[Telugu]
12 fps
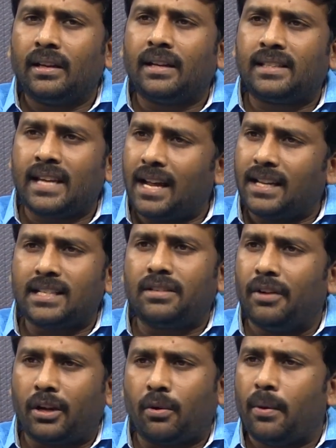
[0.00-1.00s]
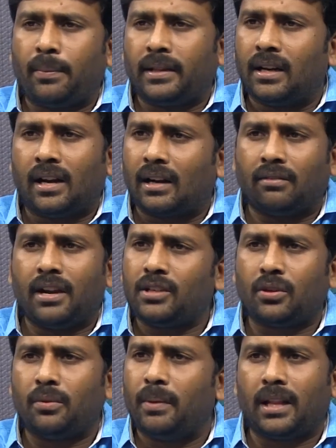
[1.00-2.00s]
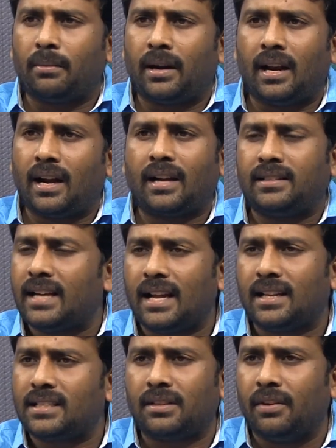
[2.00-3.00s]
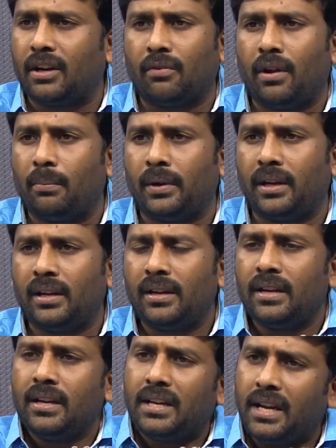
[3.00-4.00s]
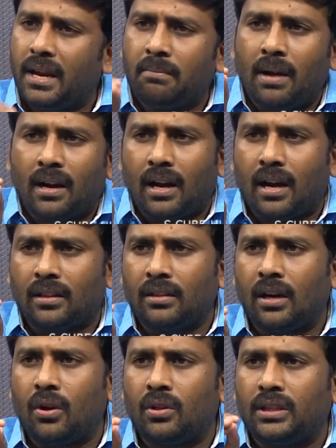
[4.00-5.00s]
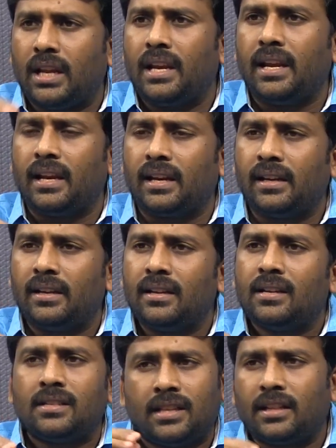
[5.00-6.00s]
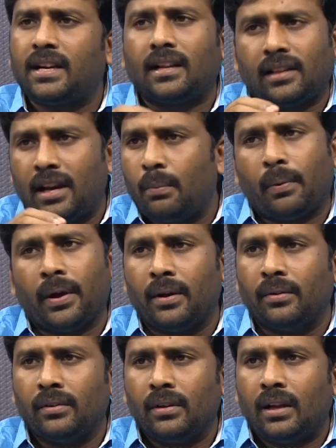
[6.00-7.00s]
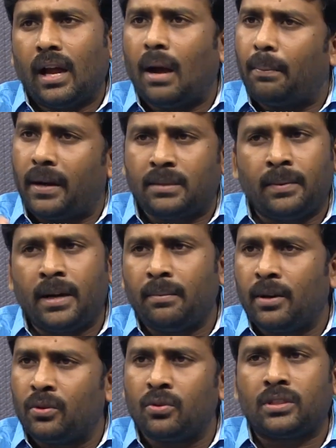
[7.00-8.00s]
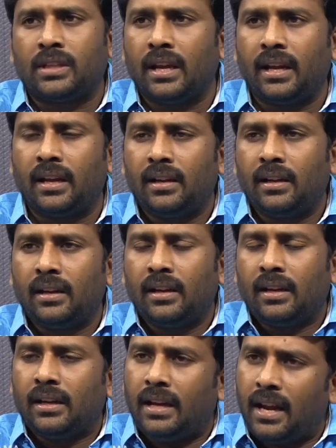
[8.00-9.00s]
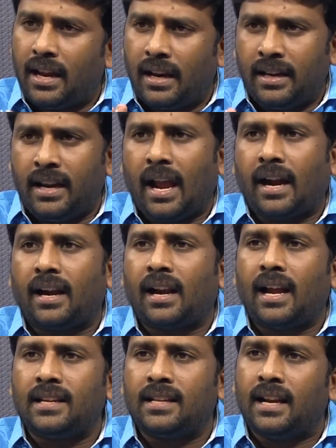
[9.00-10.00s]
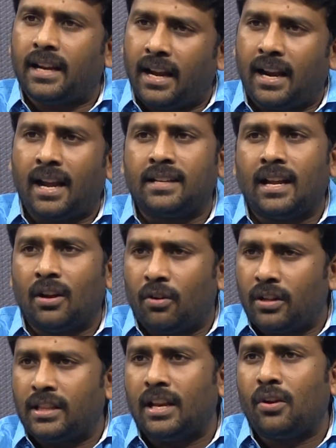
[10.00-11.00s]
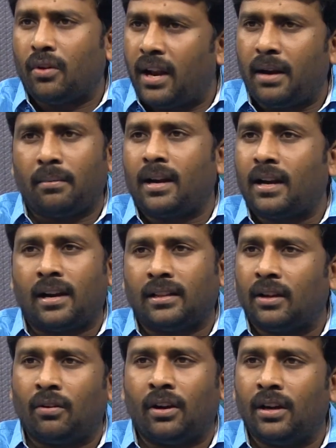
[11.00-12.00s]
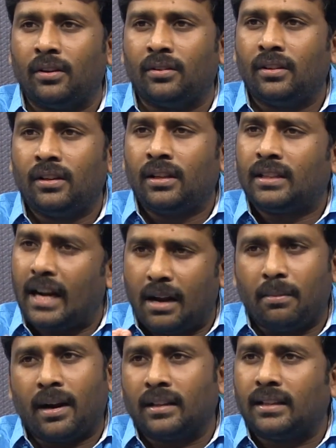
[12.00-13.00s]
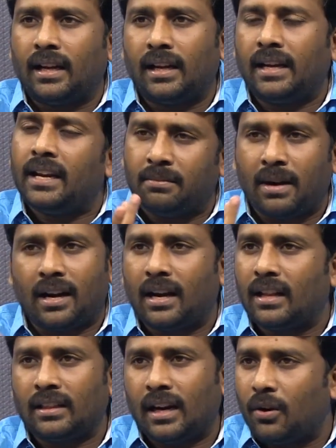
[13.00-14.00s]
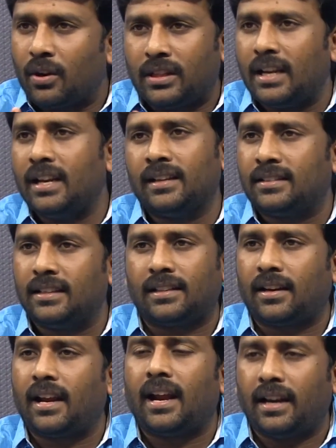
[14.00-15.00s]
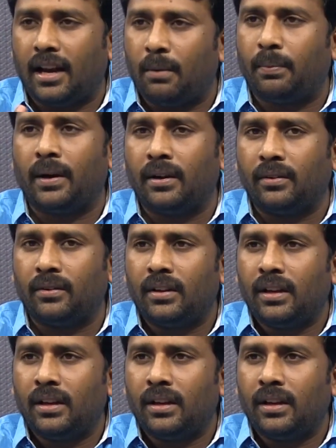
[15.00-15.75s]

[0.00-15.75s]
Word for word: ఈ చాదస్తం ఎక్కువైపోయింది అంటారు వయసు మీద పడ్డాక ఆ చాదస్తం ఎక్కువైపోయి ఏం మాట్లాడుతున్నాడో తెలియని స్థితికి అతను వెళ్ళిపోయాడు ఆ ప్రెస్ మీట్ మీరు చూస్తే ఏ ఎక్కడ రాజధానికి ఏ రాజధాని కూడా తెలియకుండా ఆయన మాట్లాడుతూ ఉన్నాడు తడబడతా ఏం మాట్లాడుతున్నాడో కూడా తెలియని స్థితికి ఆయన వెళ్ళిపోయాడు